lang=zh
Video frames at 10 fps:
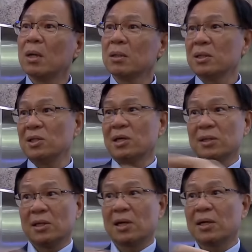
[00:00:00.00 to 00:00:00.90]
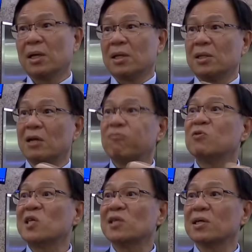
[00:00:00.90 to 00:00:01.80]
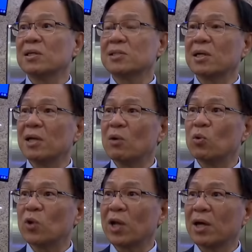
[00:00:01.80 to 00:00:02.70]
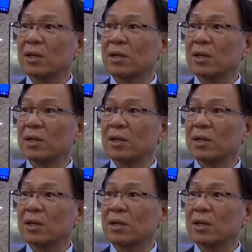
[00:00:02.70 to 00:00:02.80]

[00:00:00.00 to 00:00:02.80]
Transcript: 那你来你来你来负责这个这个业务，对不对？